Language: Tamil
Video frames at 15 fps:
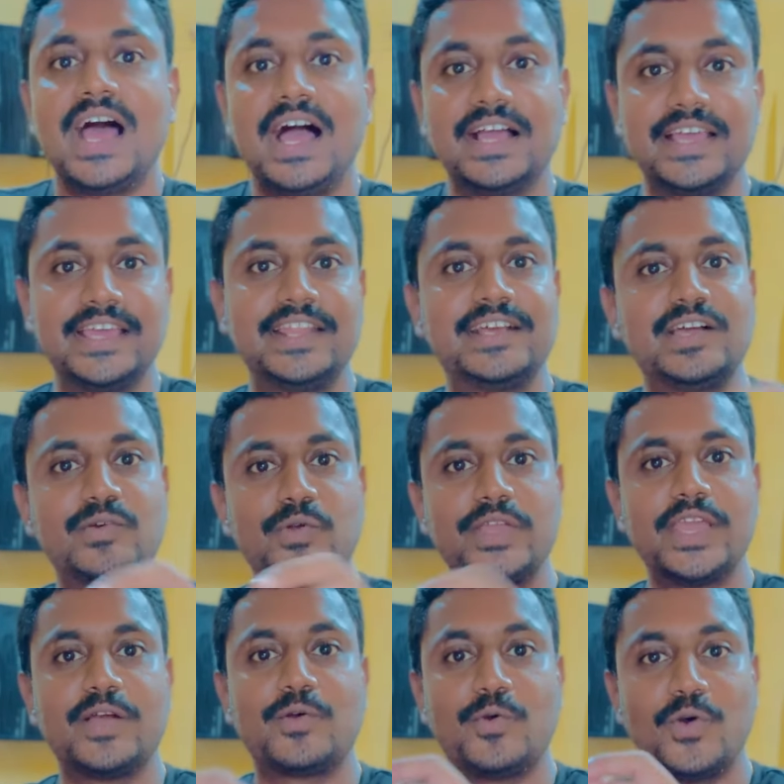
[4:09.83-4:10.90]
அங்கே
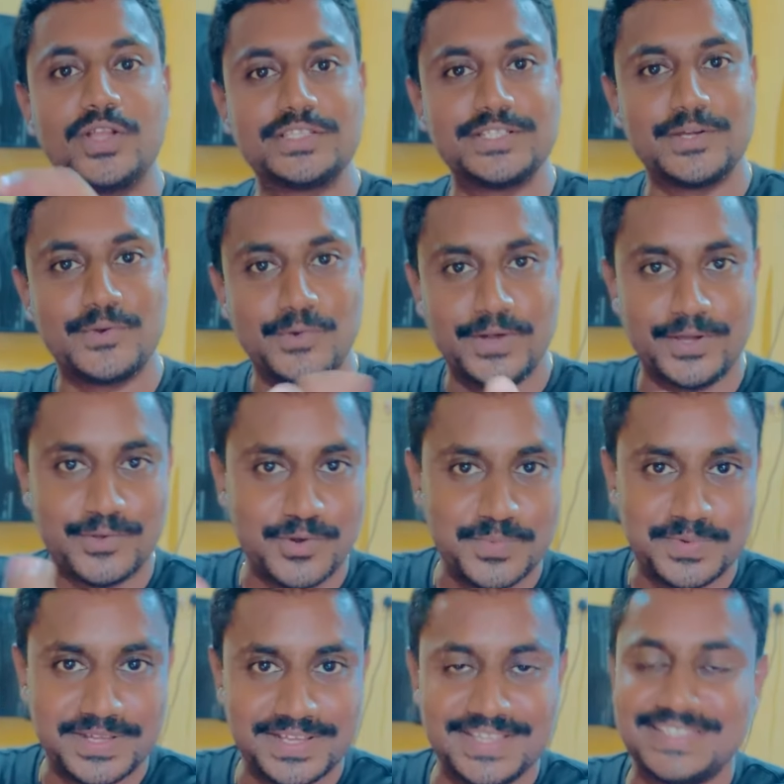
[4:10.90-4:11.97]
இருக்கக்கூடிய கோச்சை கூட
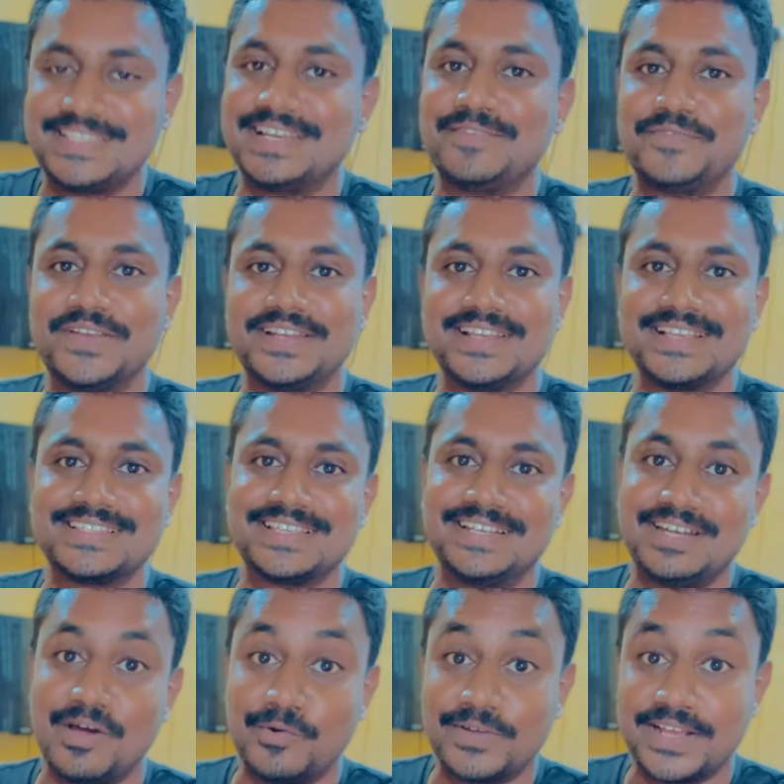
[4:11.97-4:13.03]
கூப்பிட்டு சில ஃபிட்னஸ்
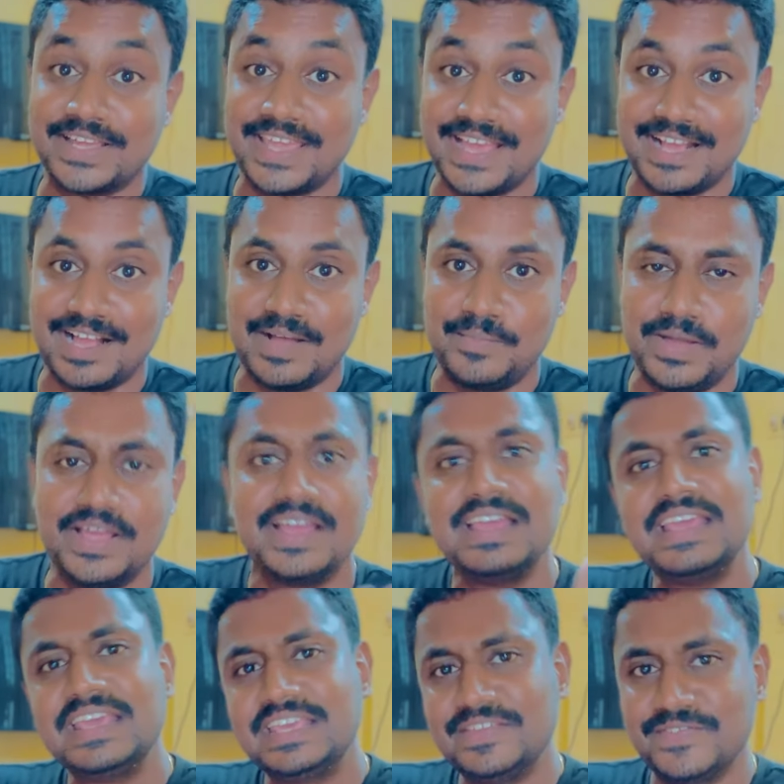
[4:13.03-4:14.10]
டவுட்டை கேட்காம
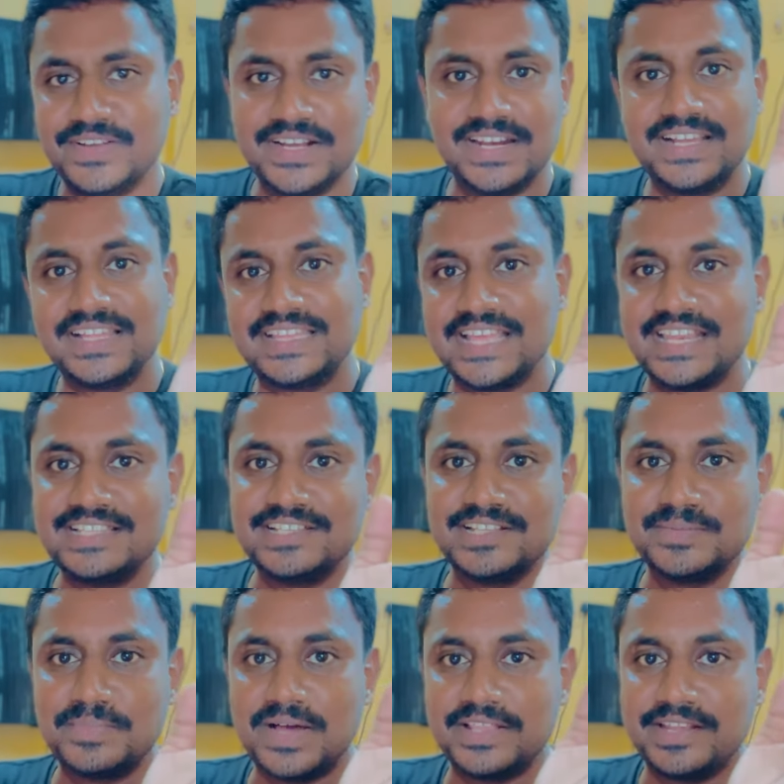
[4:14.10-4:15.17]
இவங்களுக்கு
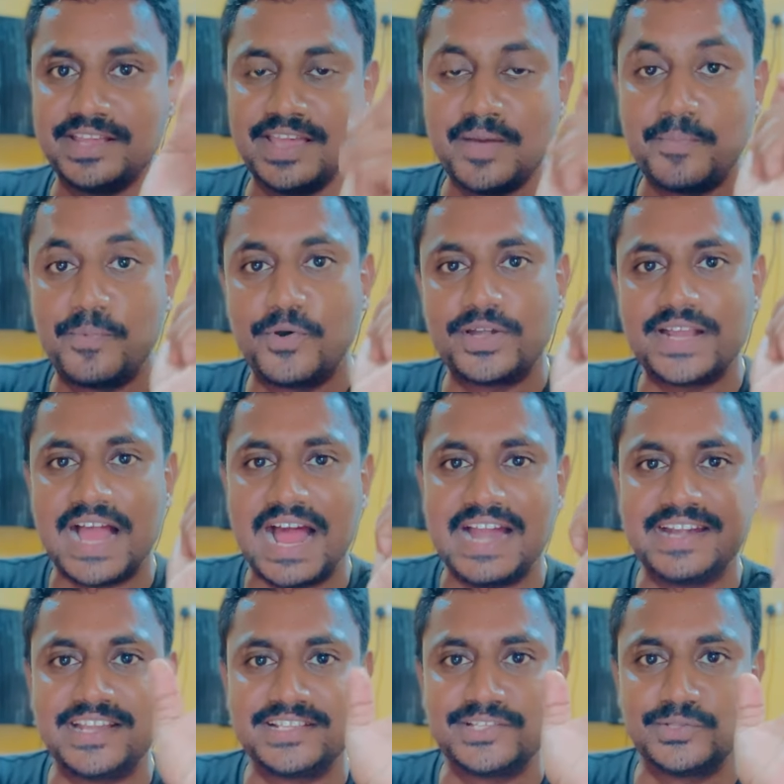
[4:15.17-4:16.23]
தெரிஞ்சது மாதிரியே போட்டு
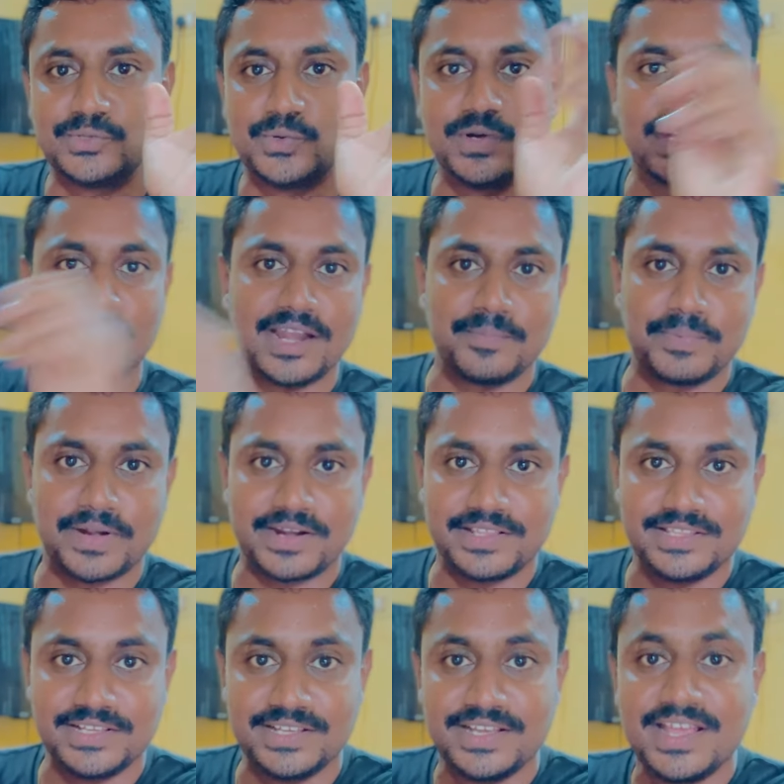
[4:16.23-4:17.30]
அடித்து தூள்
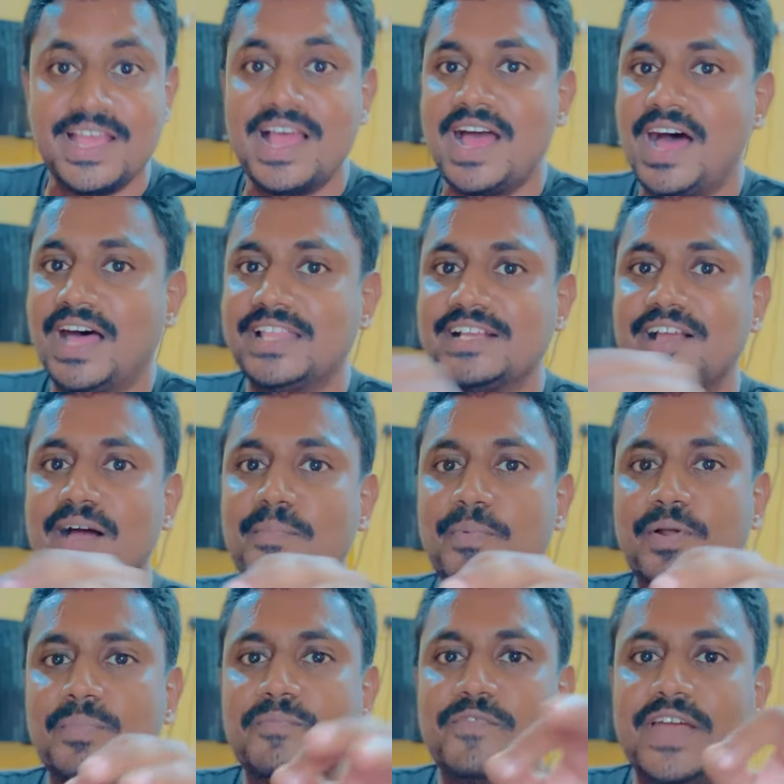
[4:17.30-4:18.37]
கிளப்புறது
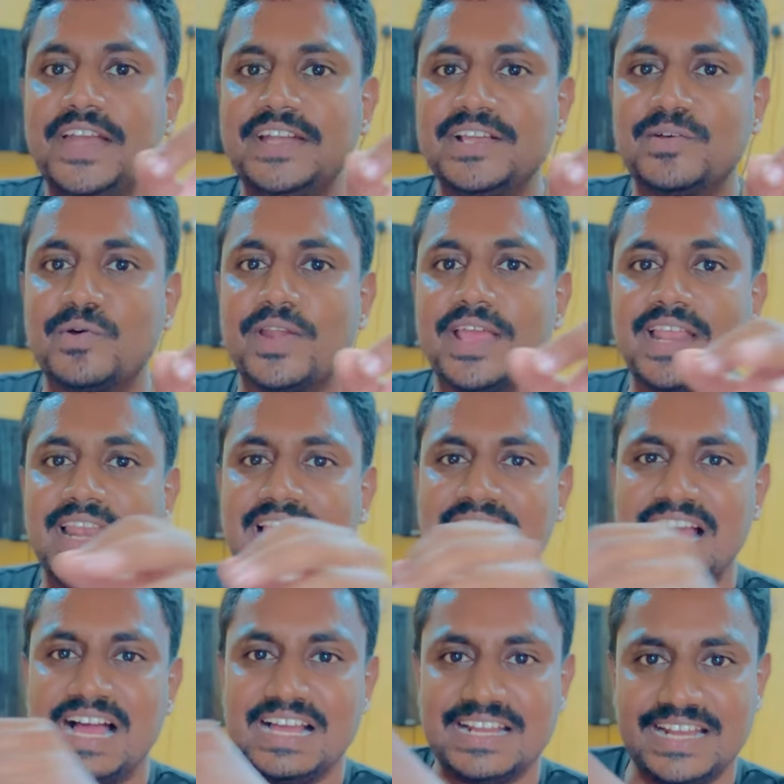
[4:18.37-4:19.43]
அதுக்கப்புறம் வெயிட் குறையல
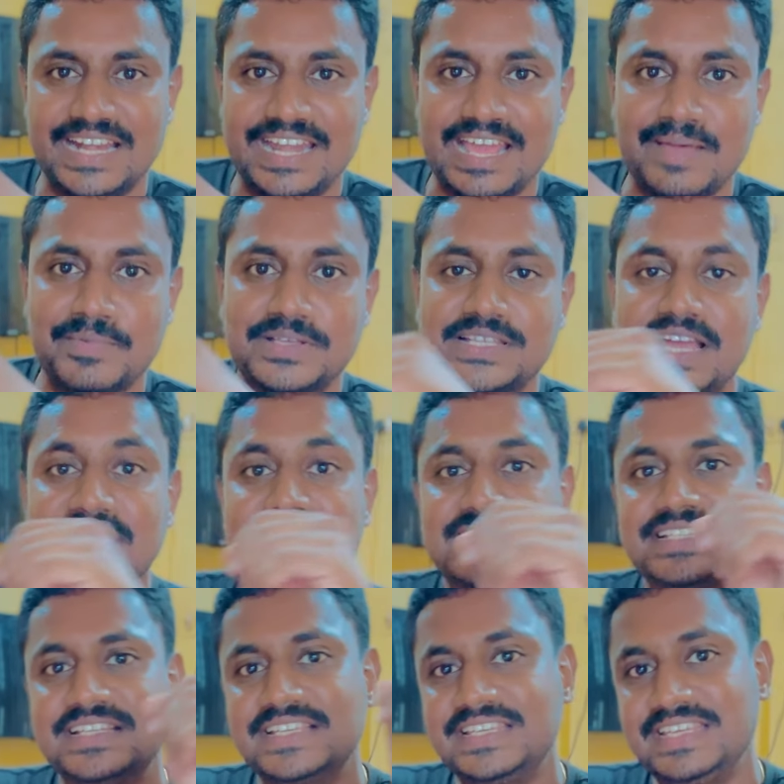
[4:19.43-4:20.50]
அங்கே டேமேஜ்
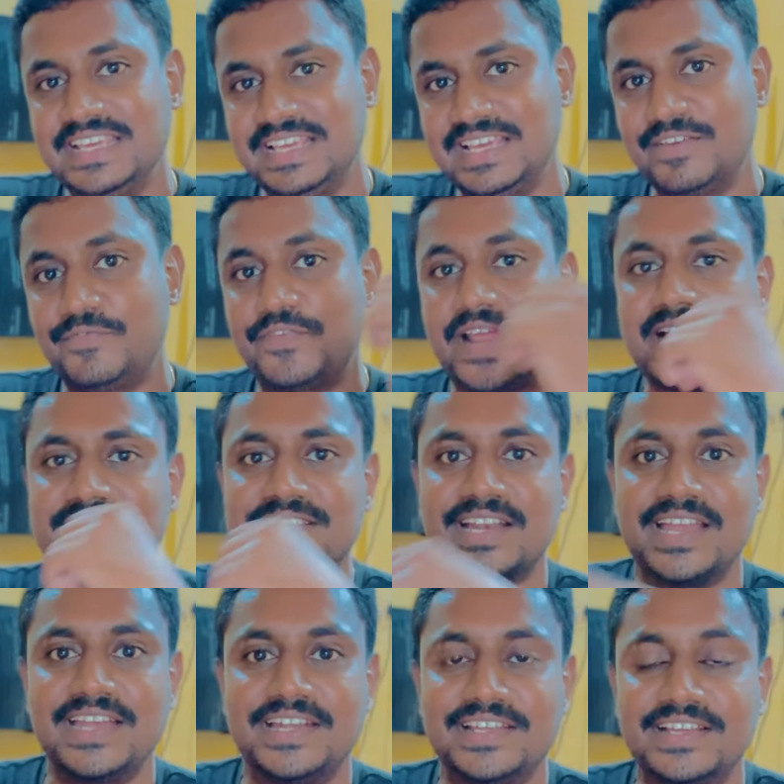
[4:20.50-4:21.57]
ஆயிடுச்சு இங்கே
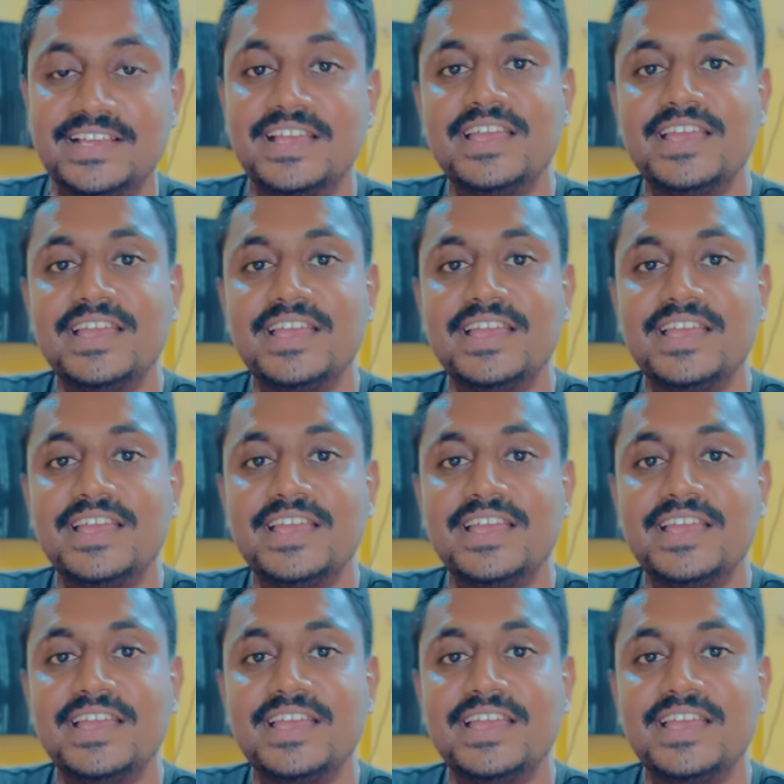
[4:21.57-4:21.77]
ஃப்ராக்சர் ஆயிட்டு